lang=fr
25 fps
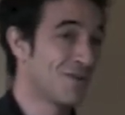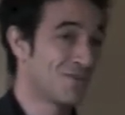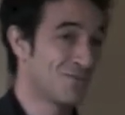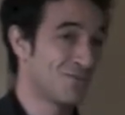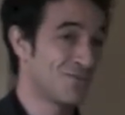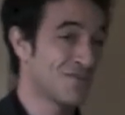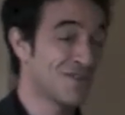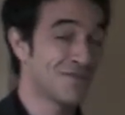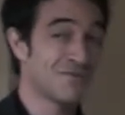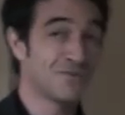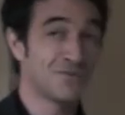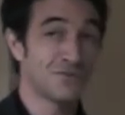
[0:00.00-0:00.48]

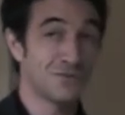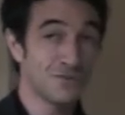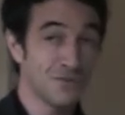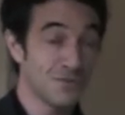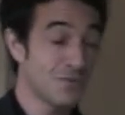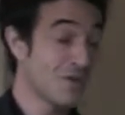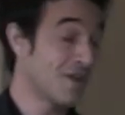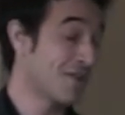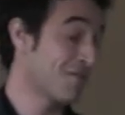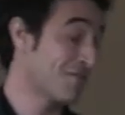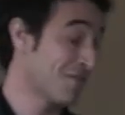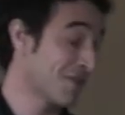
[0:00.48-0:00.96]
Nous avons
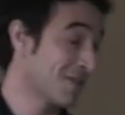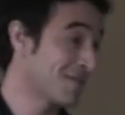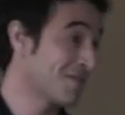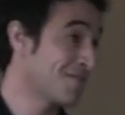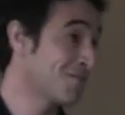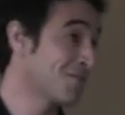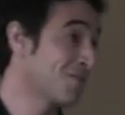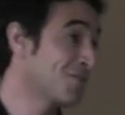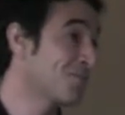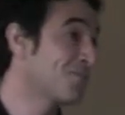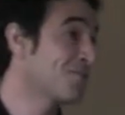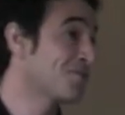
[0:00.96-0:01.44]
eu
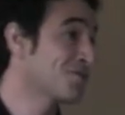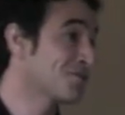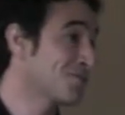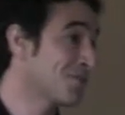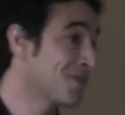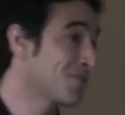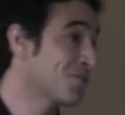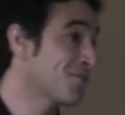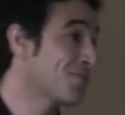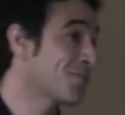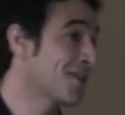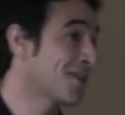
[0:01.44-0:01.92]
effectivement
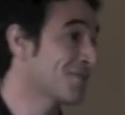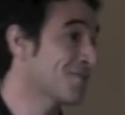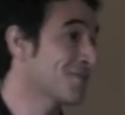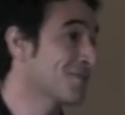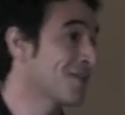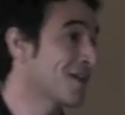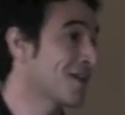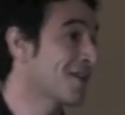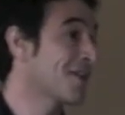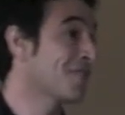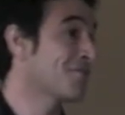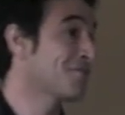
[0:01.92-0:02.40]
besoin de
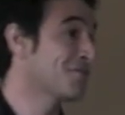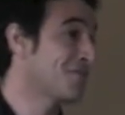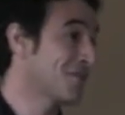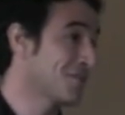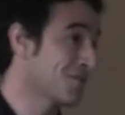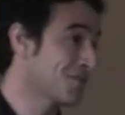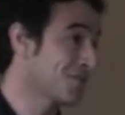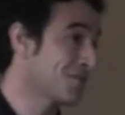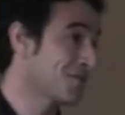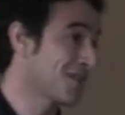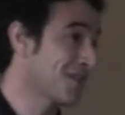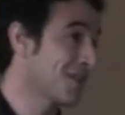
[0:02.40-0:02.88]
partenariats
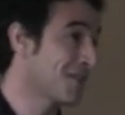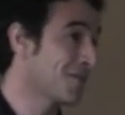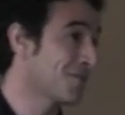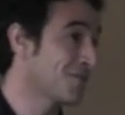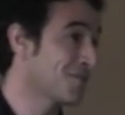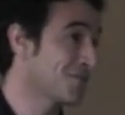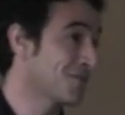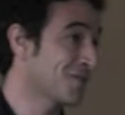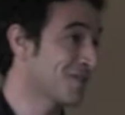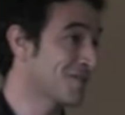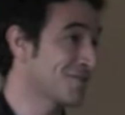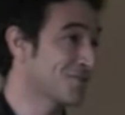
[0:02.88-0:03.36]
financiers.
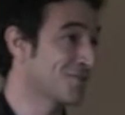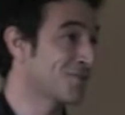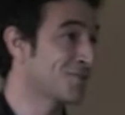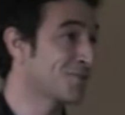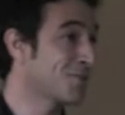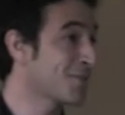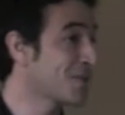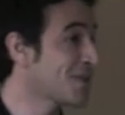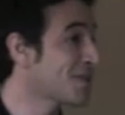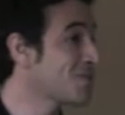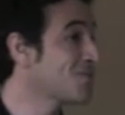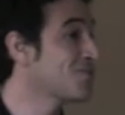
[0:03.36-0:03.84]
Donc, des
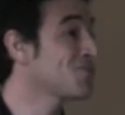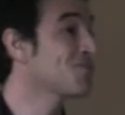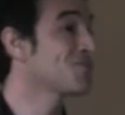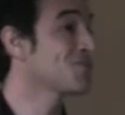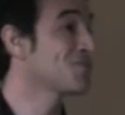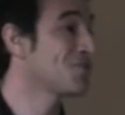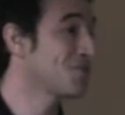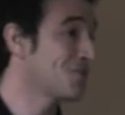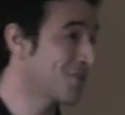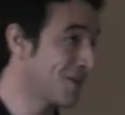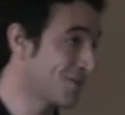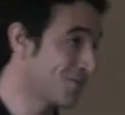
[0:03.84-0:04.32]
entreprises nous ont
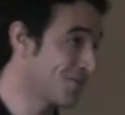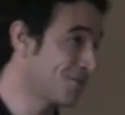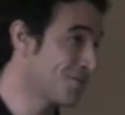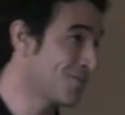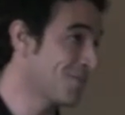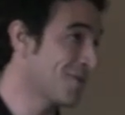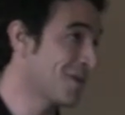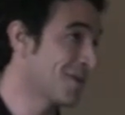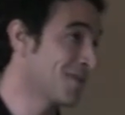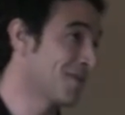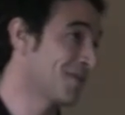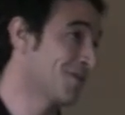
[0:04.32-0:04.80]
donné un coup
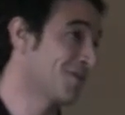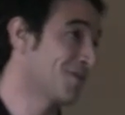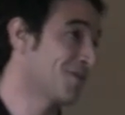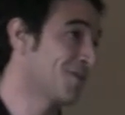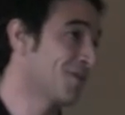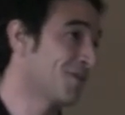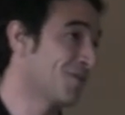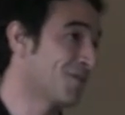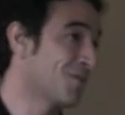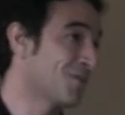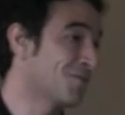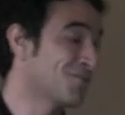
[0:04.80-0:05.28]
de main
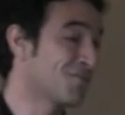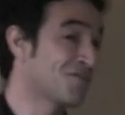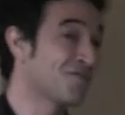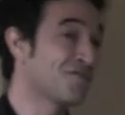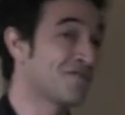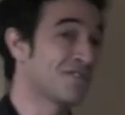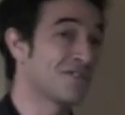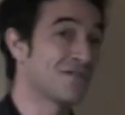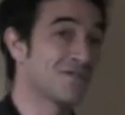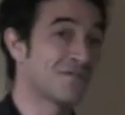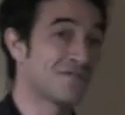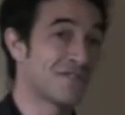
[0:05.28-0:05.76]
euh, pour
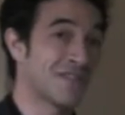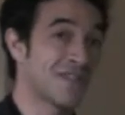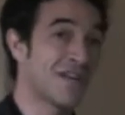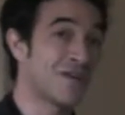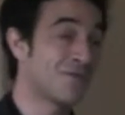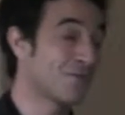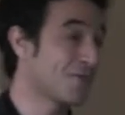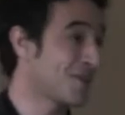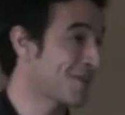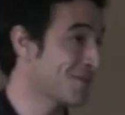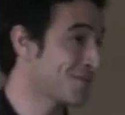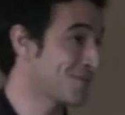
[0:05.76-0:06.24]
financer
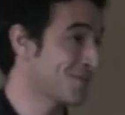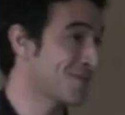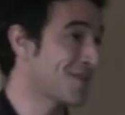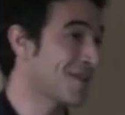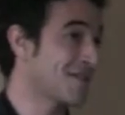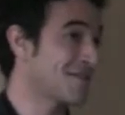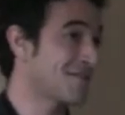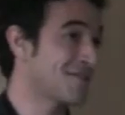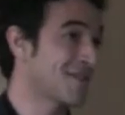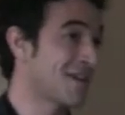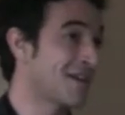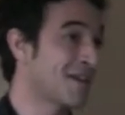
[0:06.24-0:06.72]
la location de
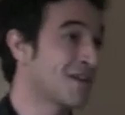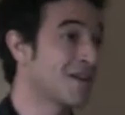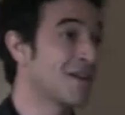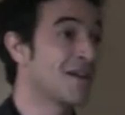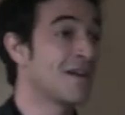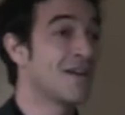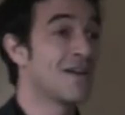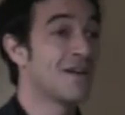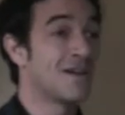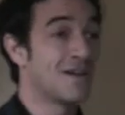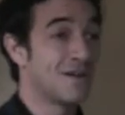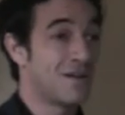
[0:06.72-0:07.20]
la salle,
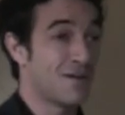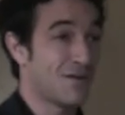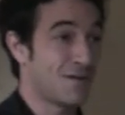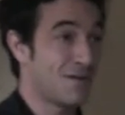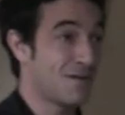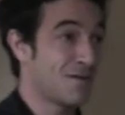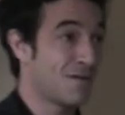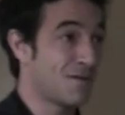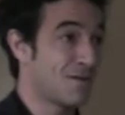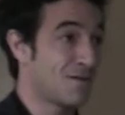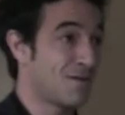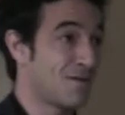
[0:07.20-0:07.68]

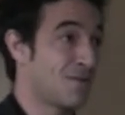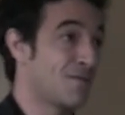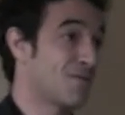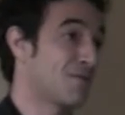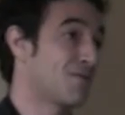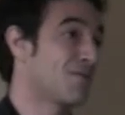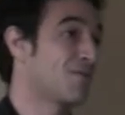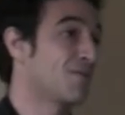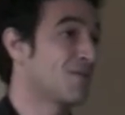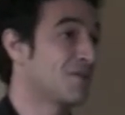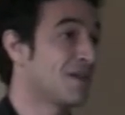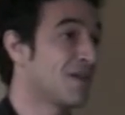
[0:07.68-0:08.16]

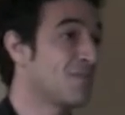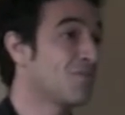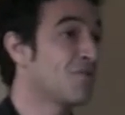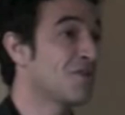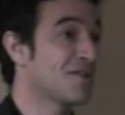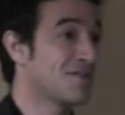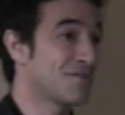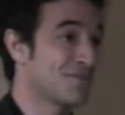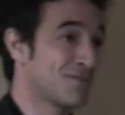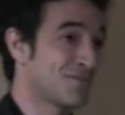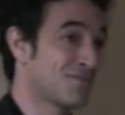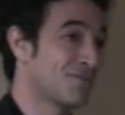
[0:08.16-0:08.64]
euh, les
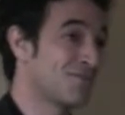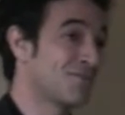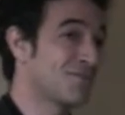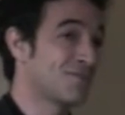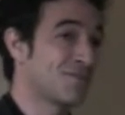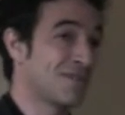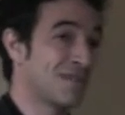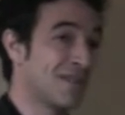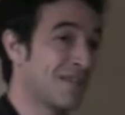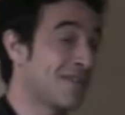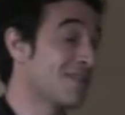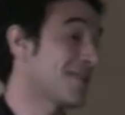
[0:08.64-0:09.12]

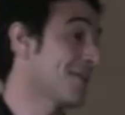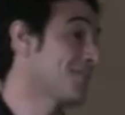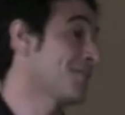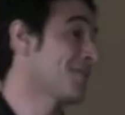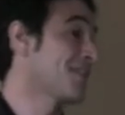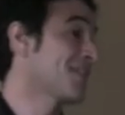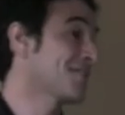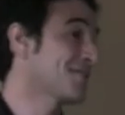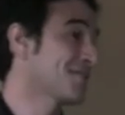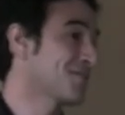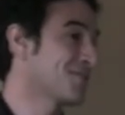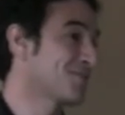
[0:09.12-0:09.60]
boissons, les
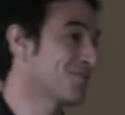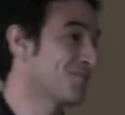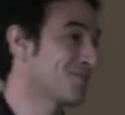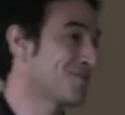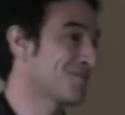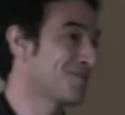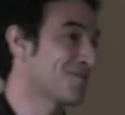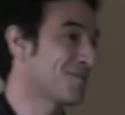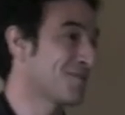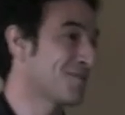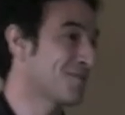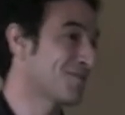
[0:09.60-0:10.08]
tapas,
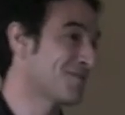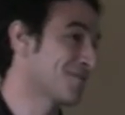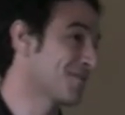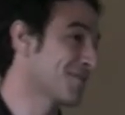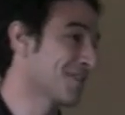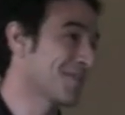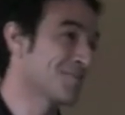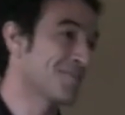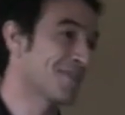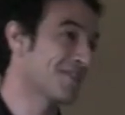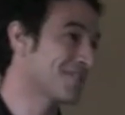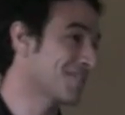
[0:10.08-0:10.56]
puisque sans
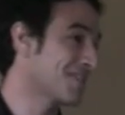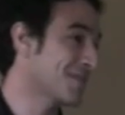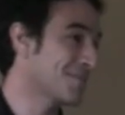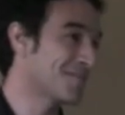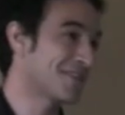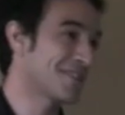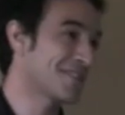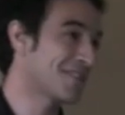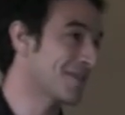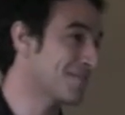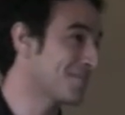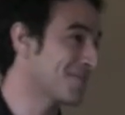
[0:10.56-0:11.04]
tapas, il n'y a
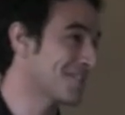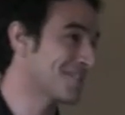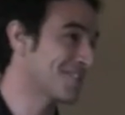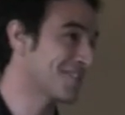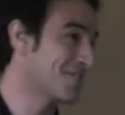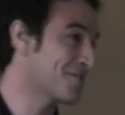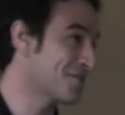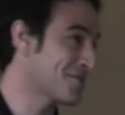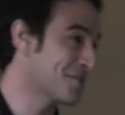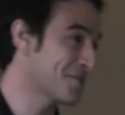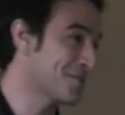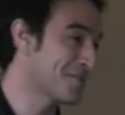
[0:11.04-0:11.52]
pas de
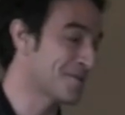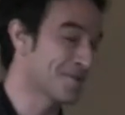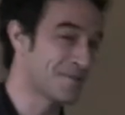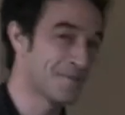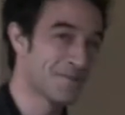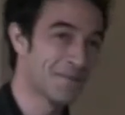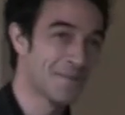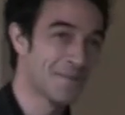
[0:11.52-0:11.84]
tapas and job.